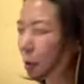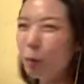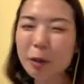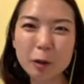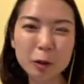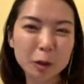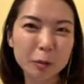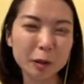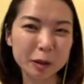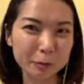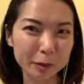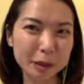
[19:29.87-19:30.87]
米粉のも
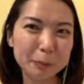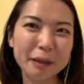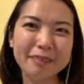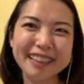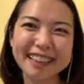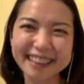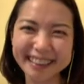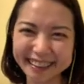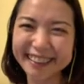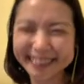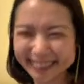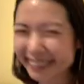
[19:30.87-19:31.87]
ちもちパンみたいな、
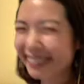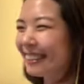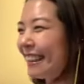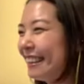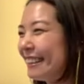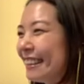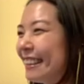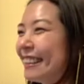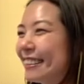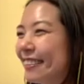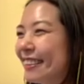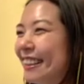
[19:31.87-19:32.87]
うんそういう感じなんで
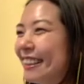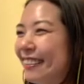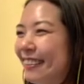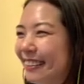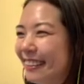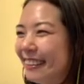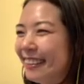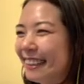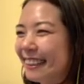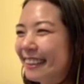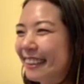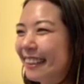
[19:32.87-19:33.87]
しょうきっと
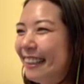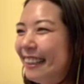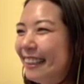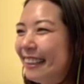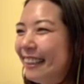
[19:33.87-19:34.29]
ニュアンス的に。